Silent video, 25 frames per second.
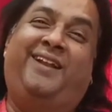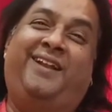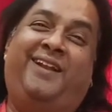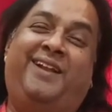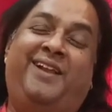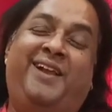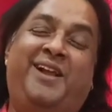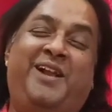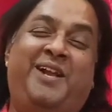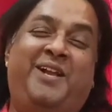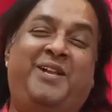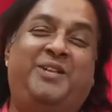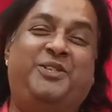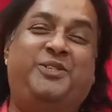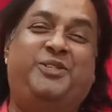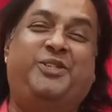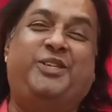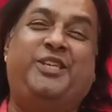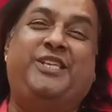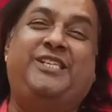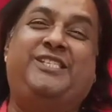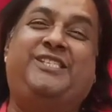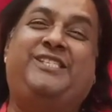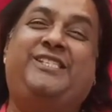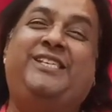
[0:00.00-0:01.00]
जय
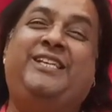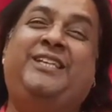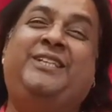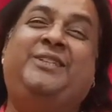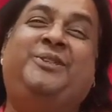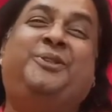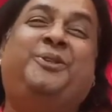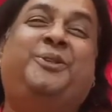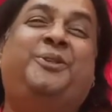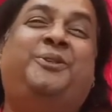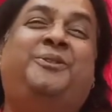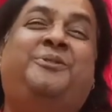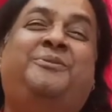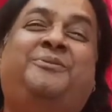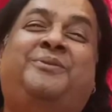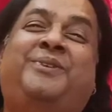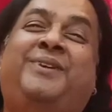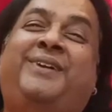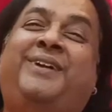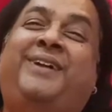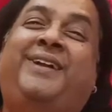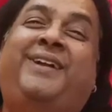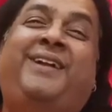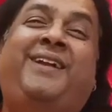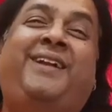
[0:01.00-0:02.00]
जय साई
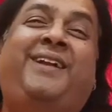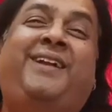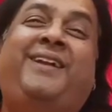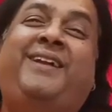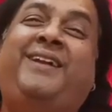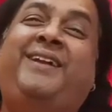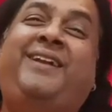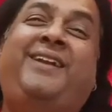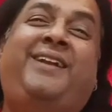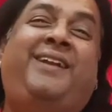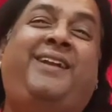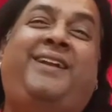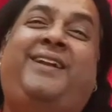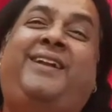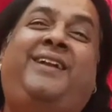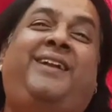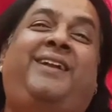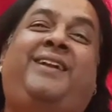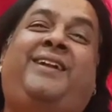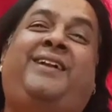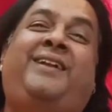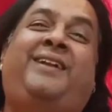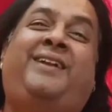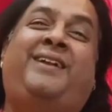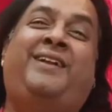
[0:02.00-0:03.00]
नमो
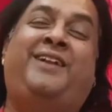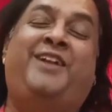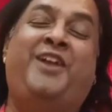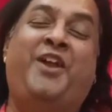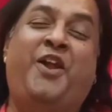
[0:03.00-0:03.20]
नमः